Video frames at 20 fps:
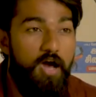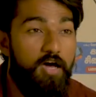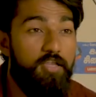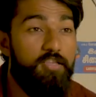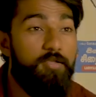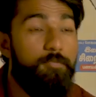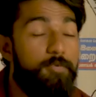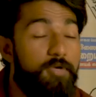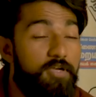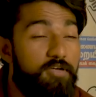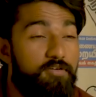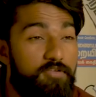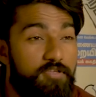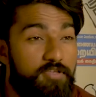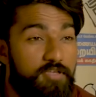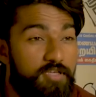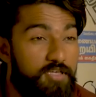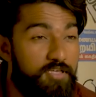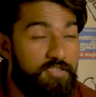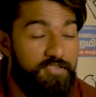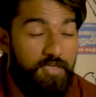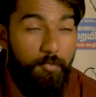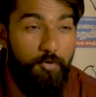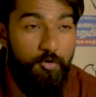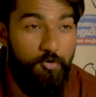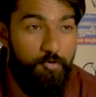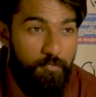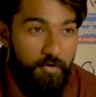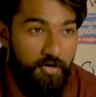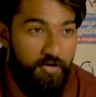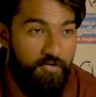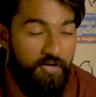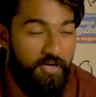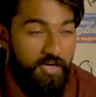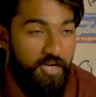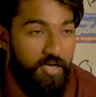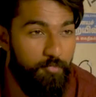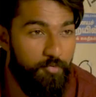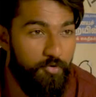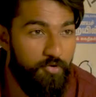அந்த பிள்ளை வந்து சமையல் ரூம் பக்கம்
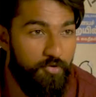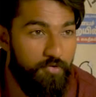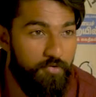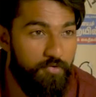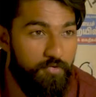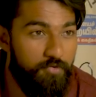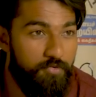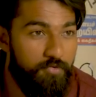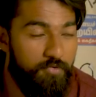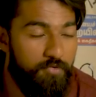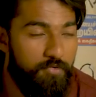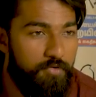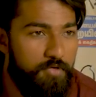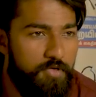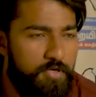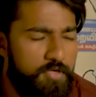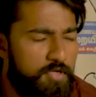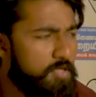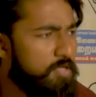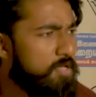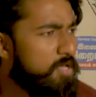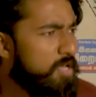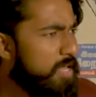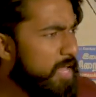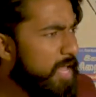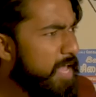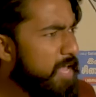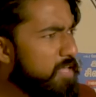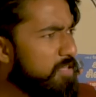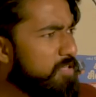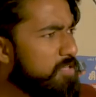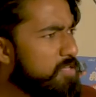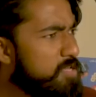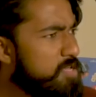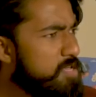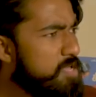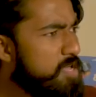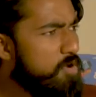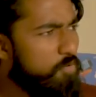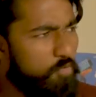வந்துட்டா போதும் ஏய்
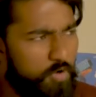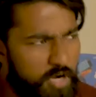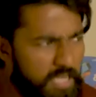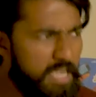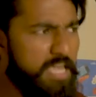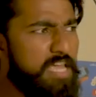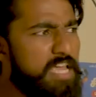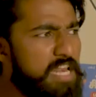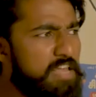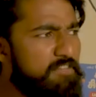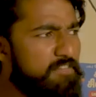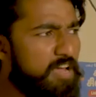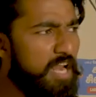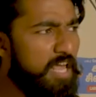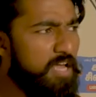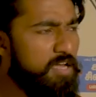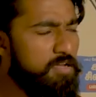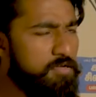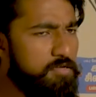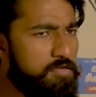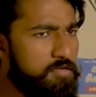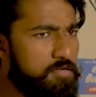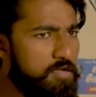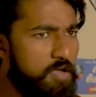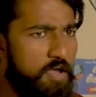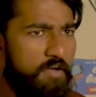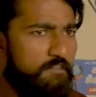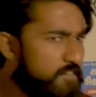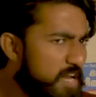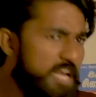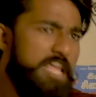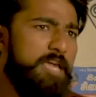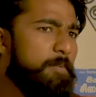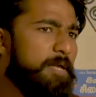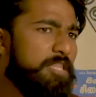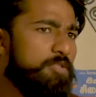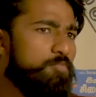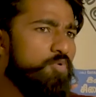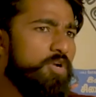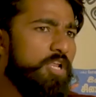உனக்கு இங்கே என்ன வேலை வெளியே
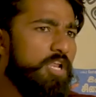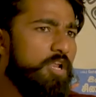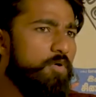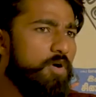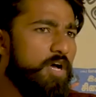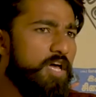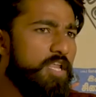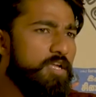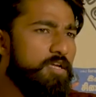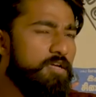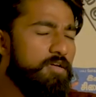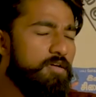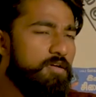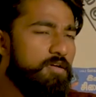போய் அந்த மூலையில் உட்காரு